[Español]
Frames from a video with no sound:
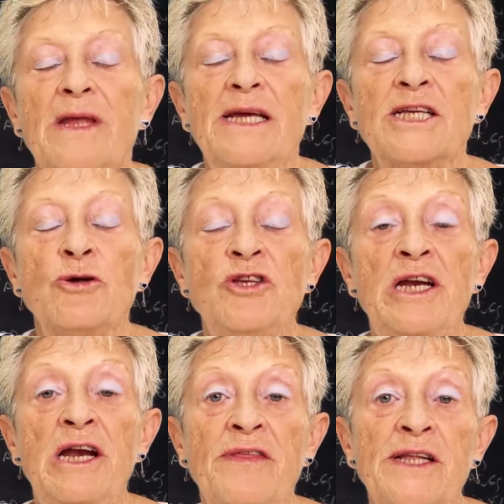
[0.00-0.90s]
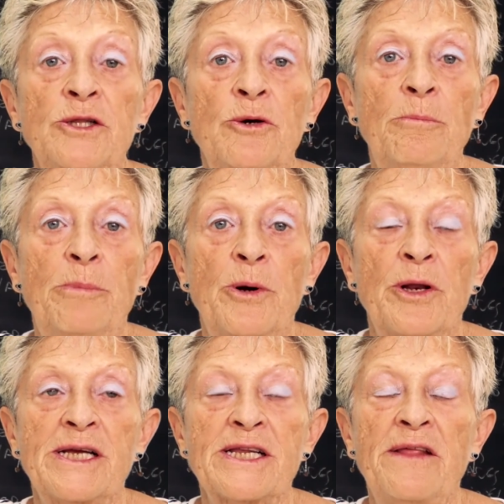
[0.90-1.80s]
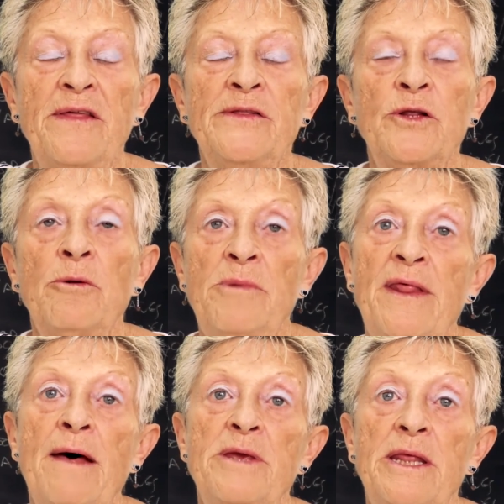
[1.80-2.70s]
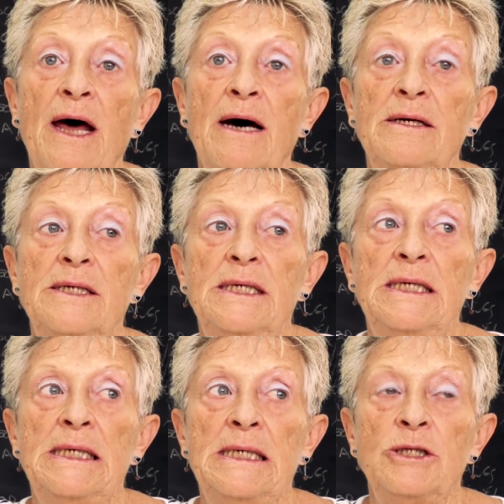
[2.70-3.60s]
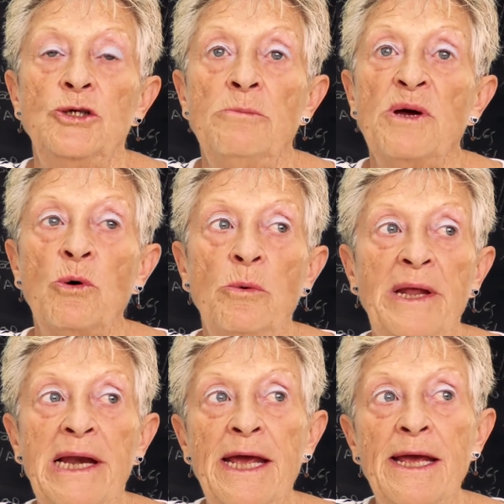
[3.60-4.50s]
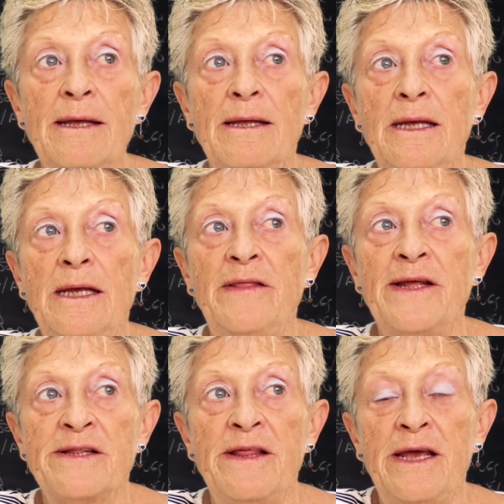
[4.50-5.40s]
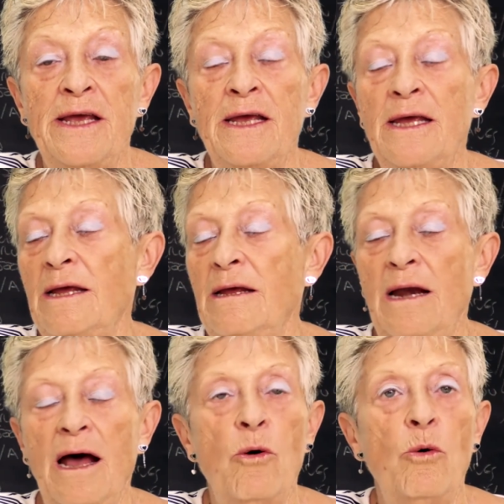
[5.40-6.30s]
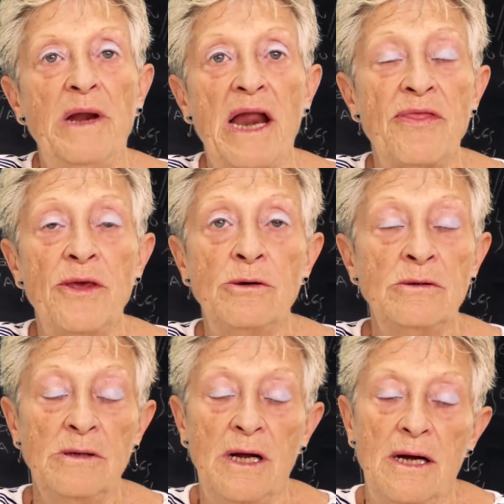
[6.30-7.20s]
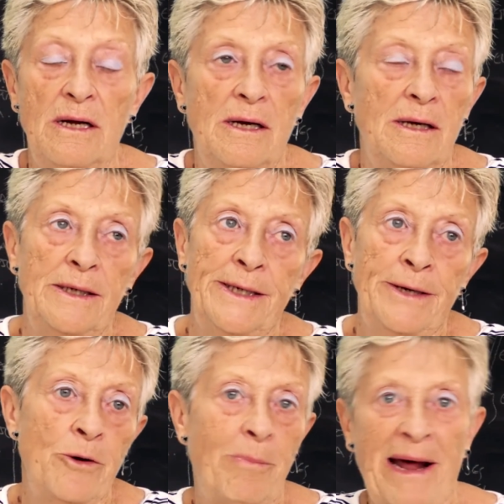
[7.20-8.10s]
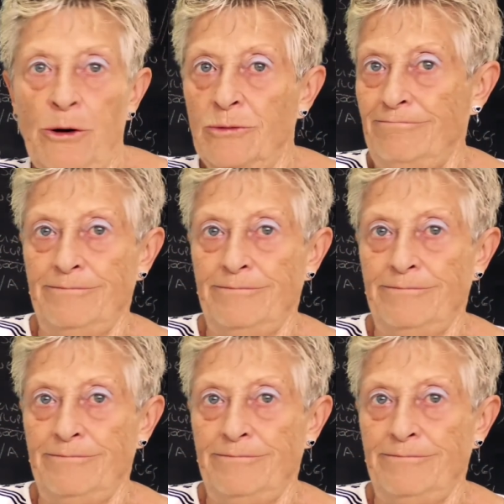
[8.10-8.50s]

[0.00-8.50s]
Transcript: Estoy en el centro porque este centro me da vida. Yo me jubilé y desde la jubilación eh, no paro.